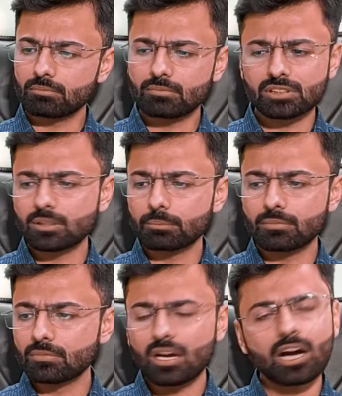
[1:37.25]
मतलब
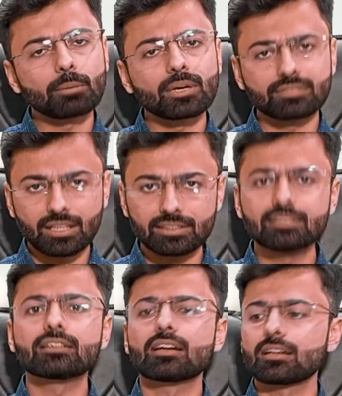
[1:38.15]
आप आसानी
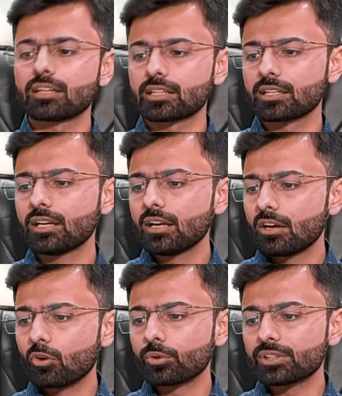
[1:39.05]
से कर लेंगे
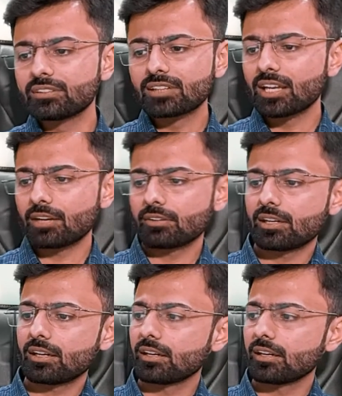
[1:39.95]
और इसके अलावा